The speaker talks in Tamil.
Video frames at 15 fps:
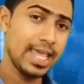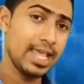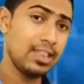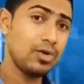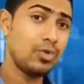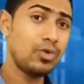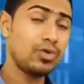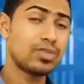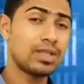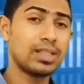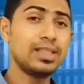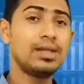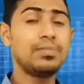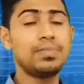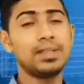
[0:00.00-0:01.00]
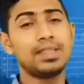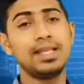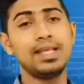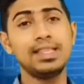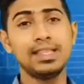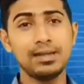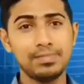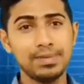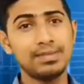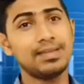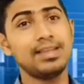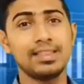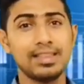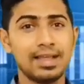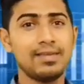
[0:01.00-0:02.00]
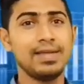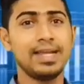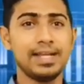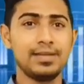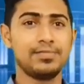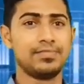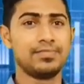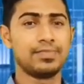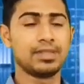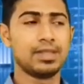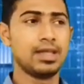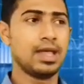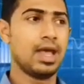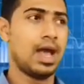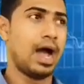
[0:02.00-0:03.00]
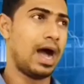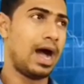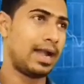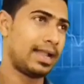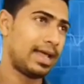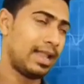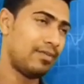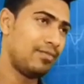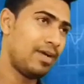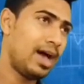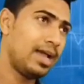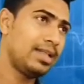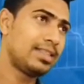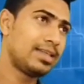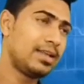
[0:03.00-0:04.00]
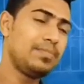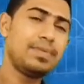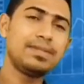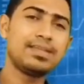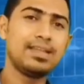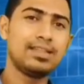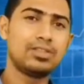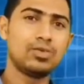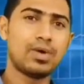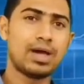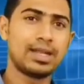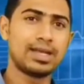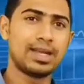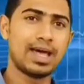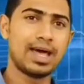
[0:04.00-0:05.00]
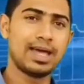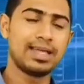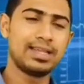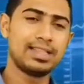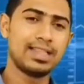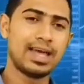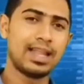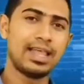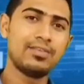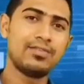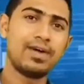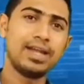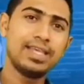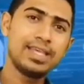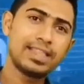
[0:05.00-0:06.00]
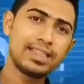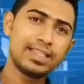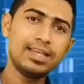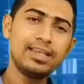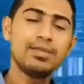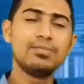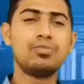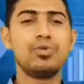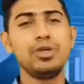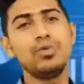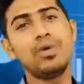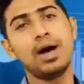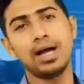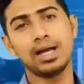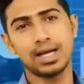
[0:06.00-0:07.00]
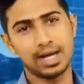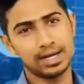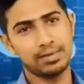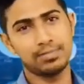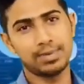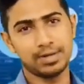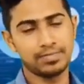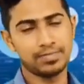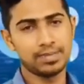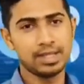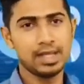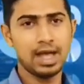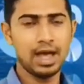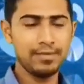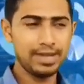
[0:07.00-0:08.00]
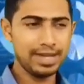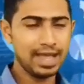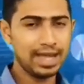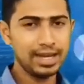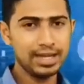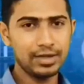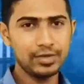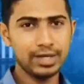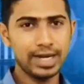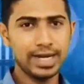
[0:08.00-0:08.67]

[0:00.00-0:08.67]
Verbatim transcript: ஏதோ ஒரு சந்தர்ப்பத்திலே திருப்பி செலுத்த வேண்டும் ஆனால் அவ்வாறு திருப்பி செலுத்துவார்களாக இருந்தால் அது வணிகத்தின் முடிவாக காணப்படும் அவை நாங்கள் ஒரு